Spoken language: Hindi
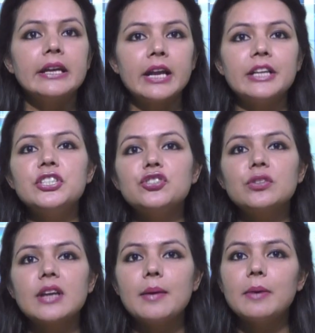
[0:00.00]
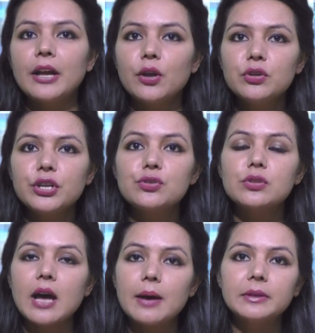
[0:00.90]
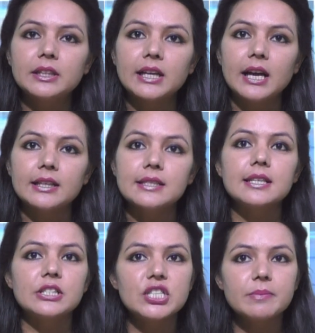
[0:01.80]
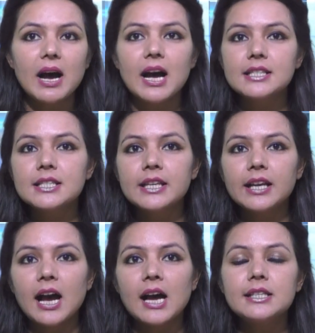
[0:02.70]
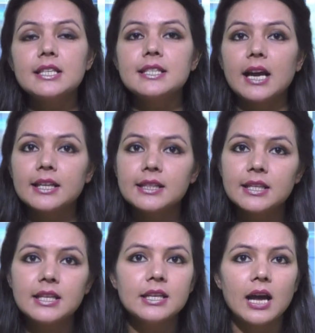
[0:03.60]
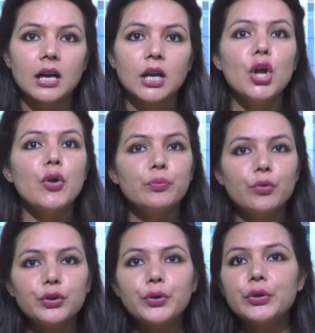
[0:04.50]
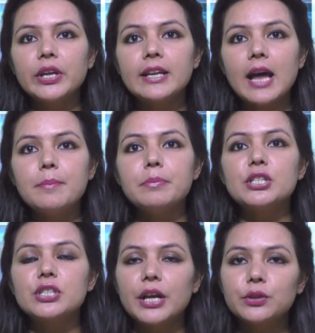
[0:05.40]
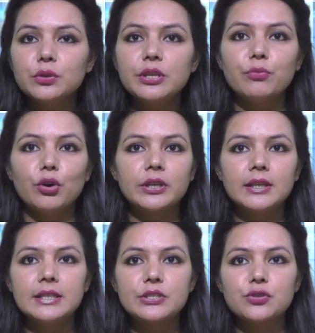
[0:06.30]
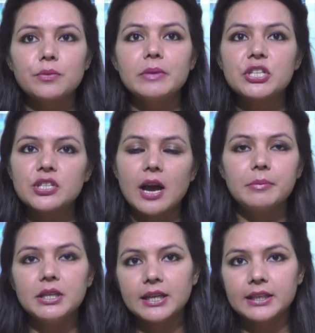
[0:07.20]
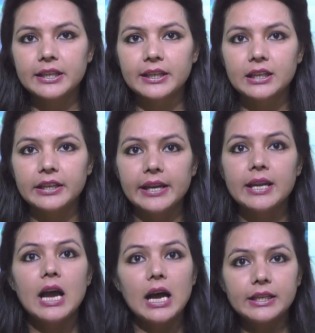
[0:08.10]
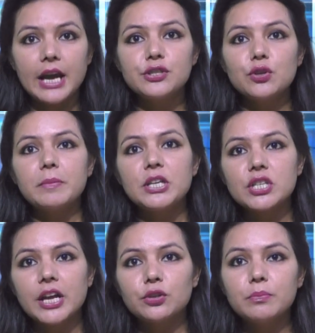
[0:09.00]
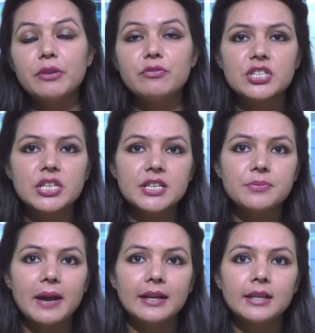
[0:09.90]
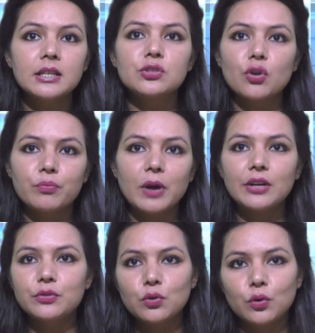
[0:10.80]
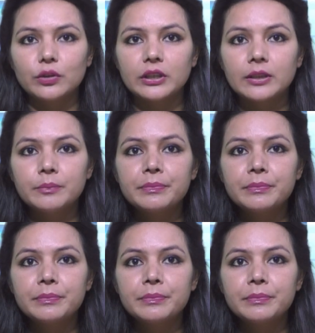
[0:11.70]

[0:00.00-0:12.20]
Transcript: राज्य चुनाव आयोग के चुनाव अधिकारी संजीव महाजन ने कहा कि साढ़े तीन लाख वोटरों के नाम पंचायतों की वोटर लिस्टों में शामिल करने के लिए 2800 पंचायतों में विशेष बैठक सोमवार को होगी